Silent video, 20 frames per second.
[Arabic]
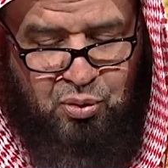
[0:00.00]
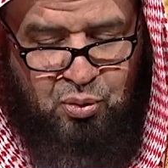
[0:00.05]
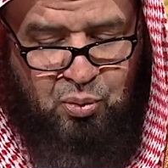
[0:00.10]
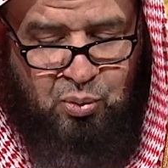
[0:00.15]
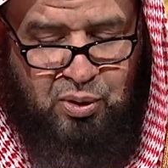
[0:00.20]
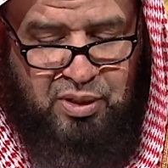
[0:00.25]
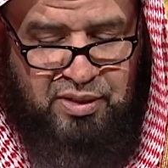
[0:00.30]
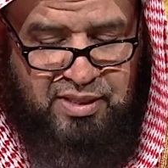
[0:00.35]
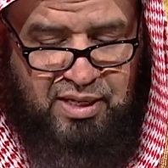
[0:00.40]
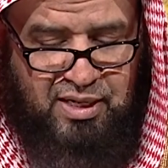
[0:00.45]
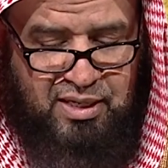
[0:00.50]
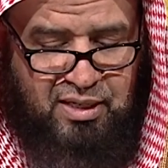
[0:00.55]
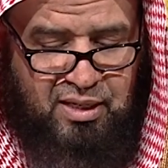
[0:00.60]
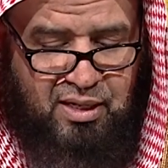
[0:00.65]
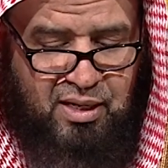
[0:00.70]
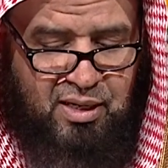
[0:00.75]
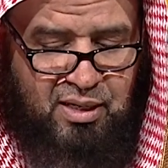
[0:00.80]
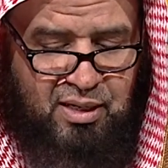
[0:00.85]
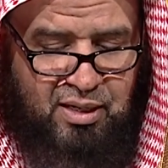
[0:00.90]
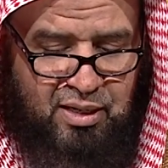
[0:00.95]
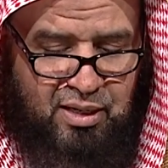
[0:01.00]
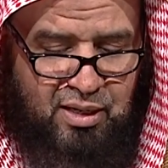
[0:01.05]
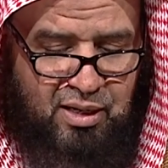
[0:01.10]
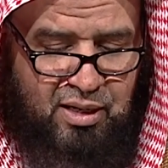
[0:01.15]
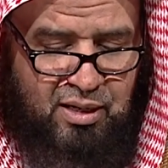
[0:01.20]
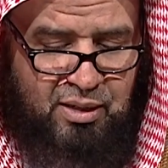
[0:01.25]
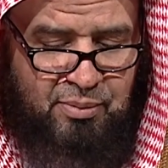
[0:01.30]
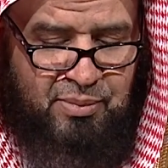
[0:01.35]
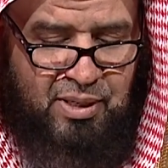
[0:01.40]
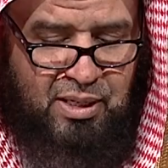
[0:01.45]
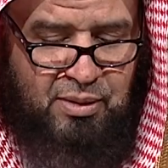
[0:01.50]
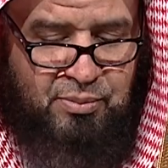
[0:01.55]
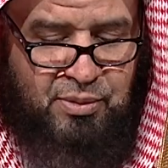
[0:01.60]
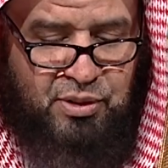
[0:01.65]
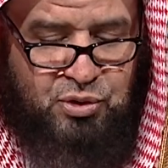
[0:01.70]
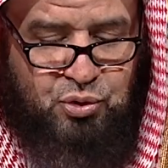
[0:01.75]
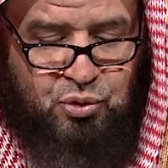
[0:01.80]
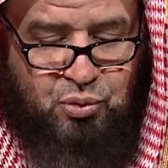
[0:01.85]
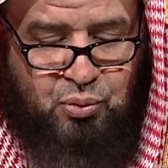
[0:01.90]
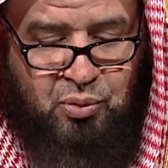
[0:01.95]
ولذلك قال الراغب
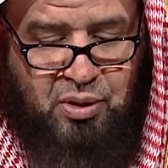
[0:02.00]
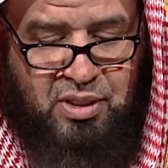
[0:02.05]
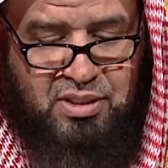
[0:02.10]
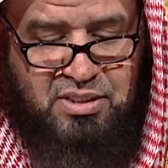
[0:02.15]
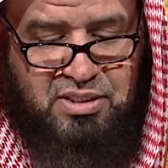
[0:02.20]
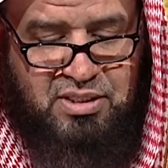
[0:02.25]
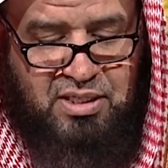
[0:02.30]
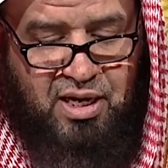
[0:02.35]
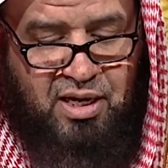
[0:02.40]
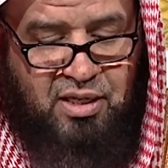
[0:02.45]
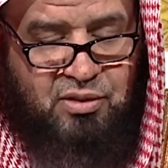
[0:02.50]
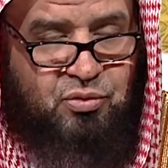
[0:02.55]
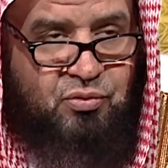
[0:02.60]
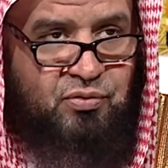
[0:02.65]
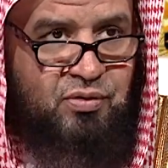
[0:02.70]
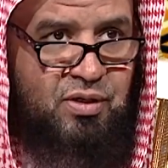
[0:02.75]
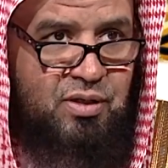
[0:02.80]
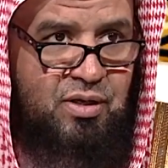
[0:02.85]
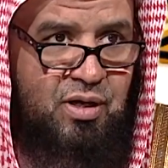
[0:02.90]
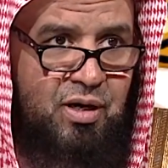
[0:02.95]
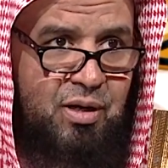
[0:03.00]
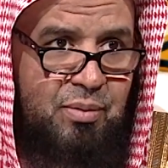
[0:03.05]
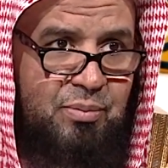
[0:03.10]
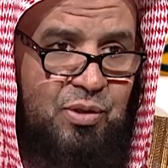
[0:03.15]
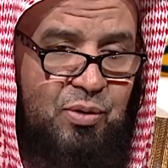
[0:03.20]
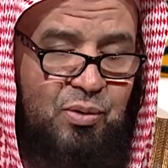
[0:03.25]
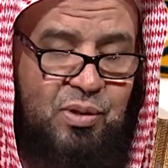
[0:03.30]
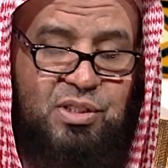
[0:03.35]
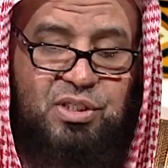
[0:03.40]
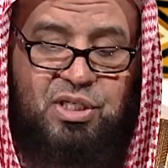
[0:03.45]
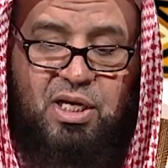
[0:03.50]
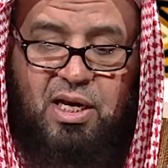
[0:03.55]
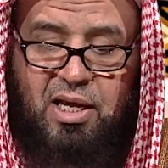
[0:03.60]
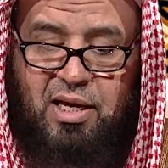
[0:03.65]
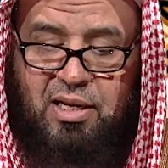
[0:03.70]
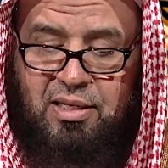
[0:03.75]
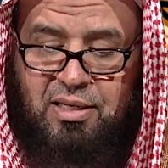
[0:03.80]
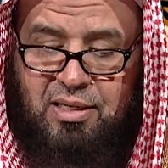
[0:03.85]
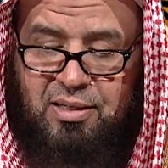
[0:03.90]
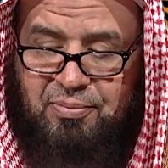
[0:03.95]
المجد السعة في الكرم
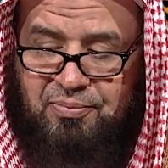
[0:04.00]
والجلال